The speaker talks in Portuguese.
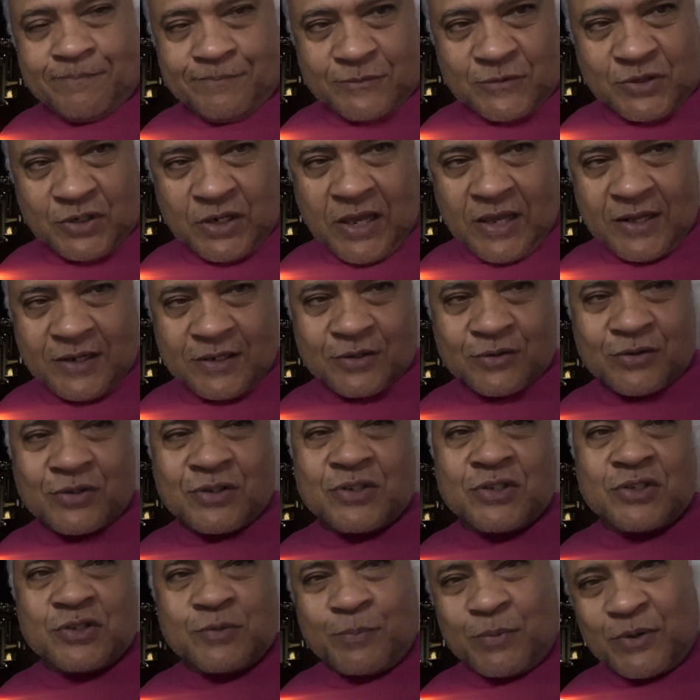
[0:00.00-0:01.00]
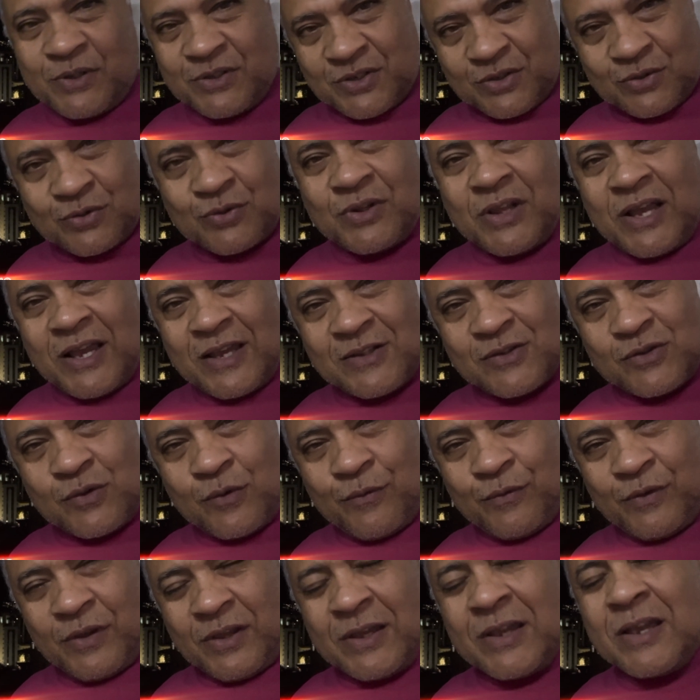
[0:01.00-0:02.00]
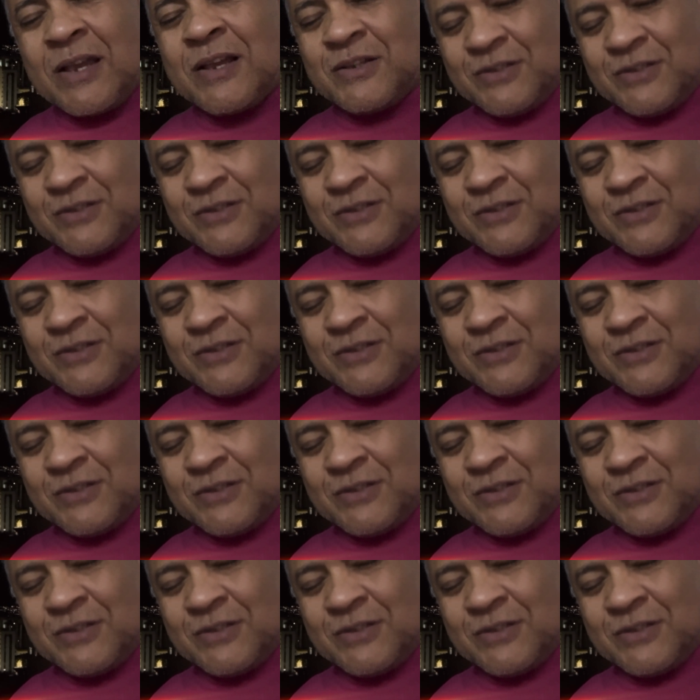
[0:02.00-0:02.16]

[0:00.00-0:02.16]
Te garanto que a gente pode ajudar a resolver.